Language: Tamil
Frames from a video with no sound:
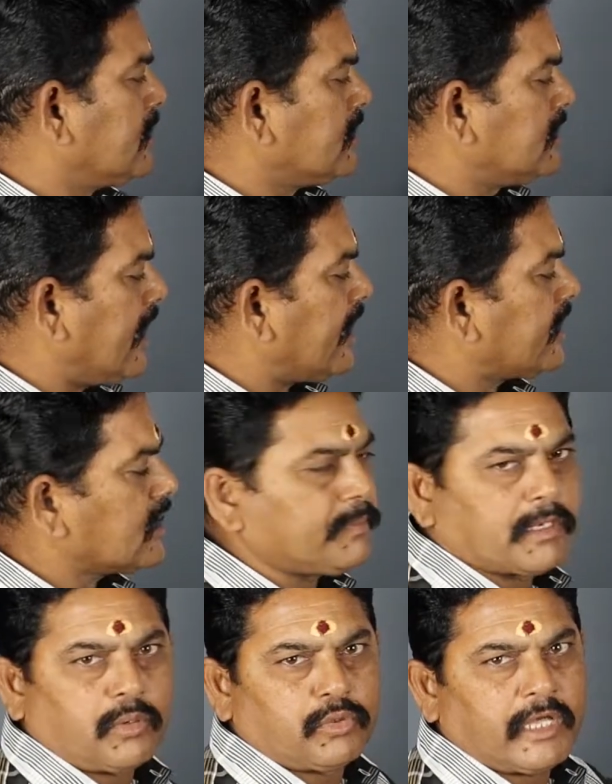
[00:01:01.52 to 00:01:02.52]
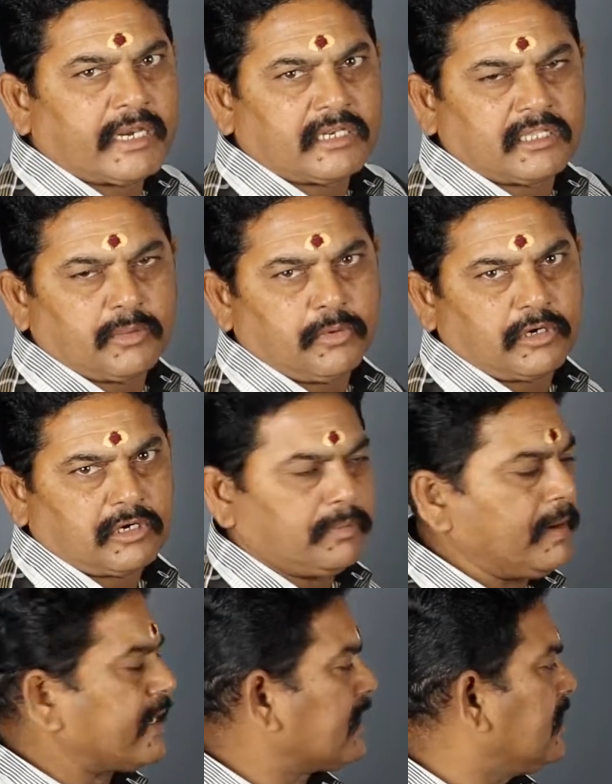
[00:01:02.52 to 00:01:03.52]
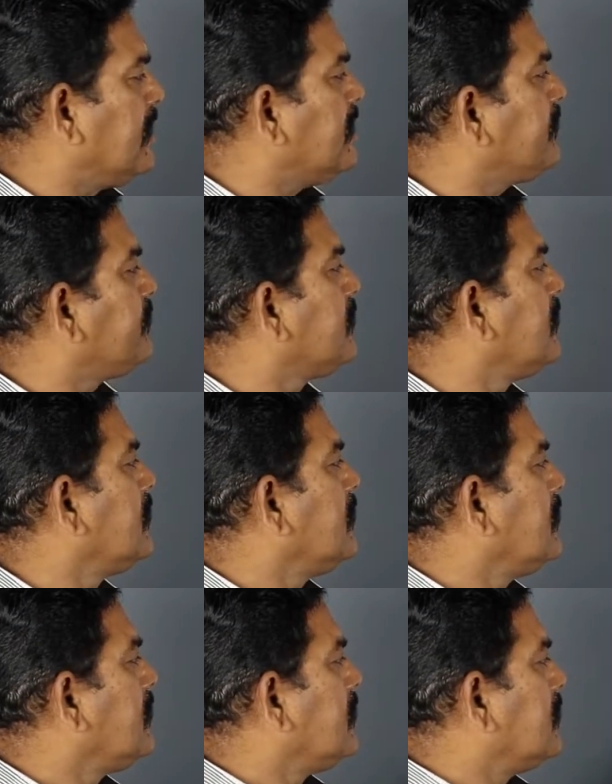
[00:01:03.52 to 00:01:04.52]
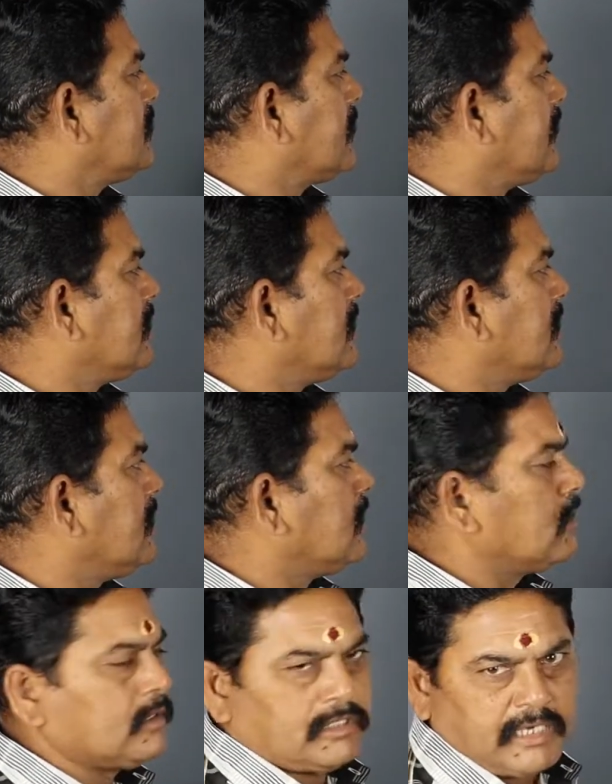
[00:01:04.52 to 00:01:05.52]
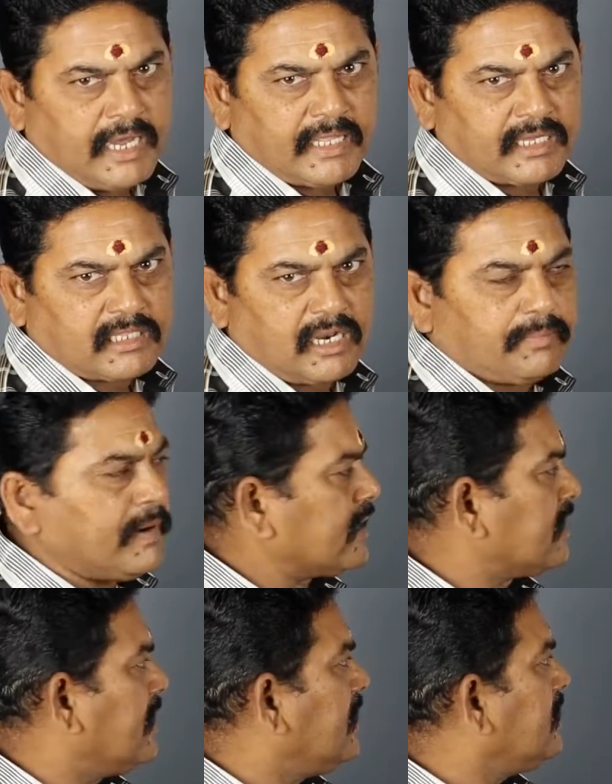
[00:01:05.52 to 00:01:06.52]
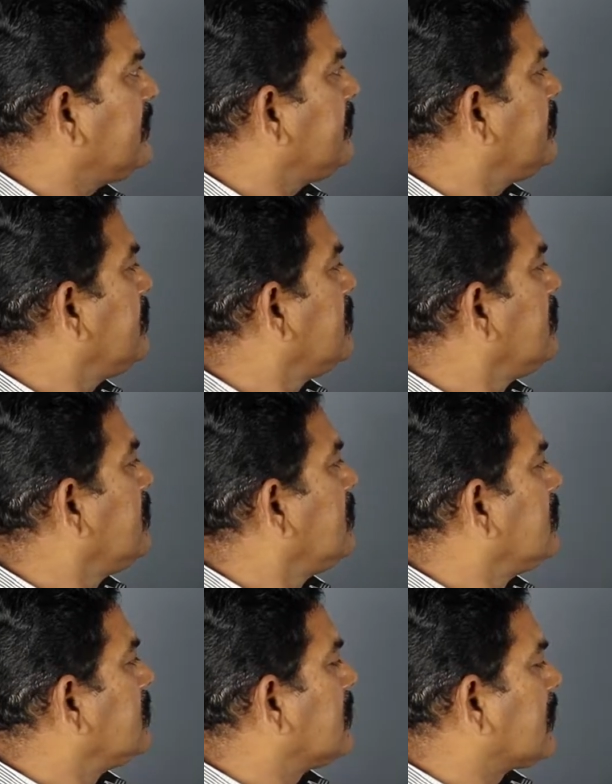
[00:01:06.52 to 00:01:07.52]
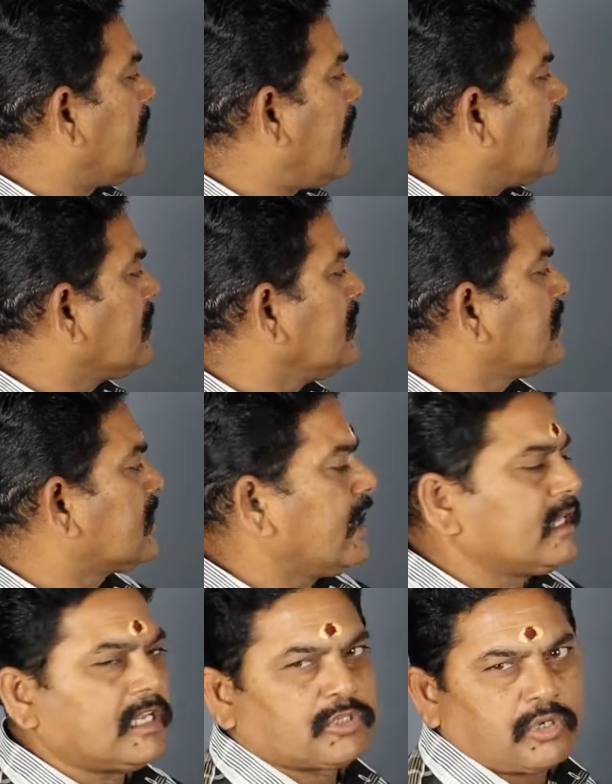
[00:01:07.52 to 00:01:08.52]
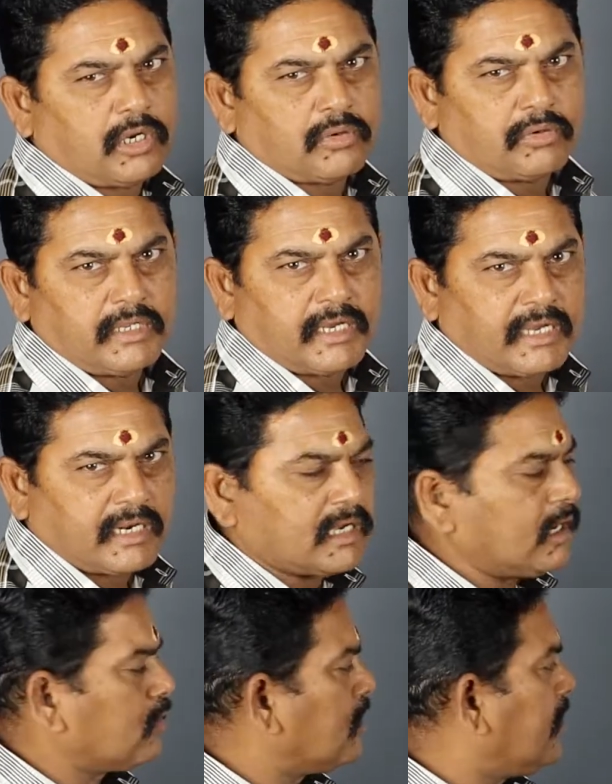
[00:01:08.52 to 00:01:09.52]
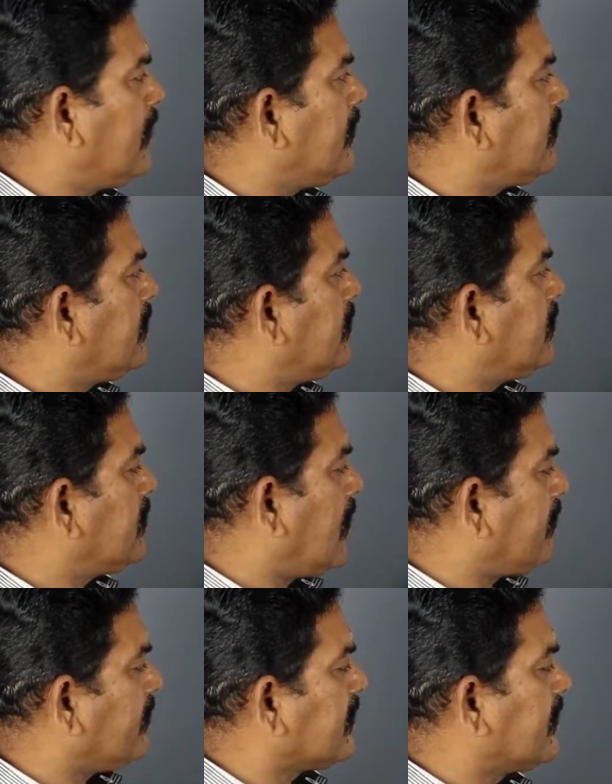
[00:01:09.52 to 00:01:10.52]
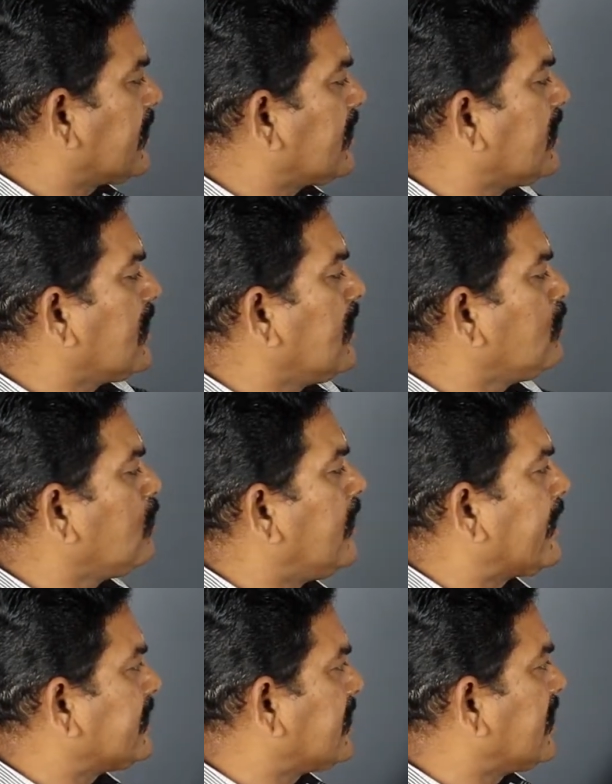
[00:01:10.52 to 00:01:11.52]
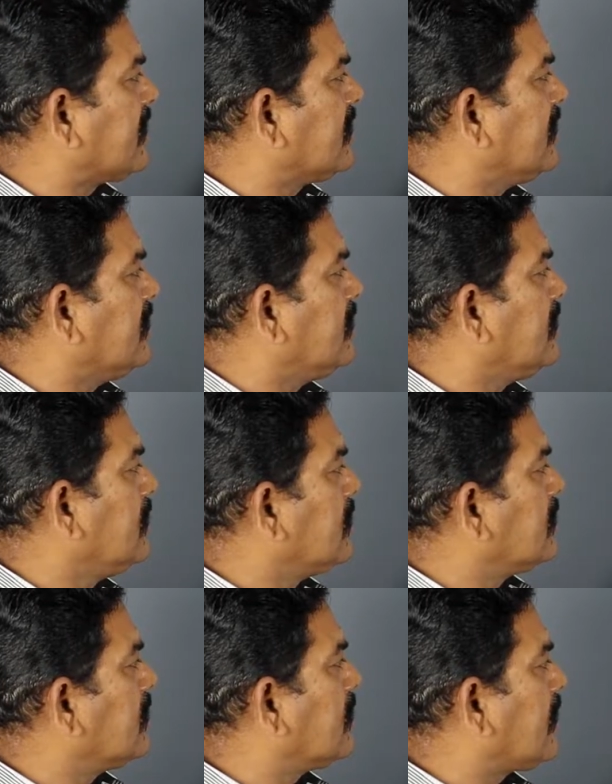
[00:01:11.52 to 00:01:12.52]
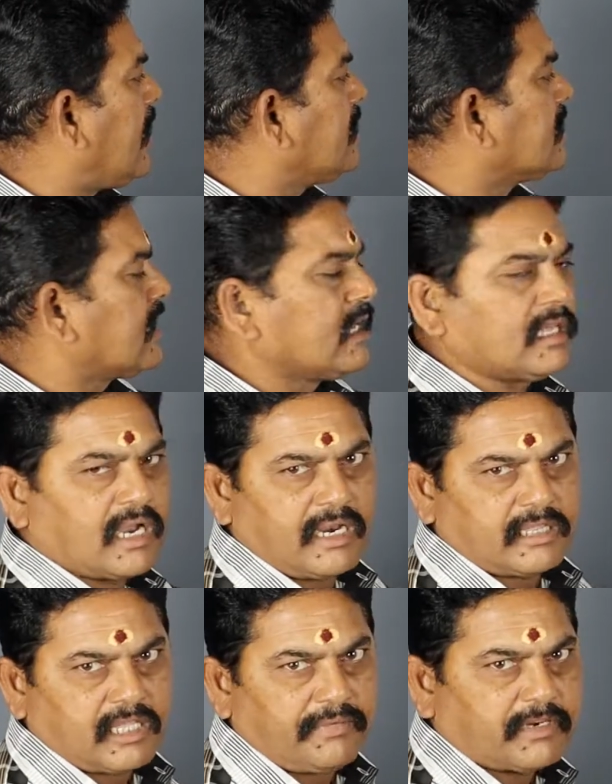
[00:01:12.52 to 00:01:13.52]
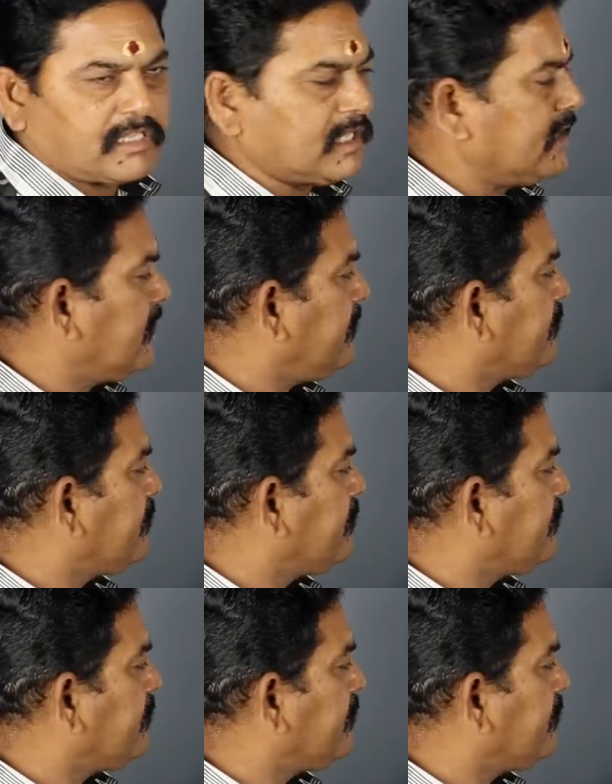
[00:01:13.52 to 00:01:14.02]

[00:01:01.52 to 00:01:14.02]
ரெண்டு ஜாதகம் இப்போ உங்கள் உதாரணத்துக்கு போட்டுக்கிறது பாருங்கள் இந்த ரெண்டு ஜாதகத்தில் பாருங்கள் இந்த ராகு கேதுன்னு சொல்லக்கூடிய கிரகங்களுக்குள்ளே நவ கிரகங்களும் உள்ளே அடங்கியிருக்குது இந்த ராகு கேதுக்களை தவிர்த்து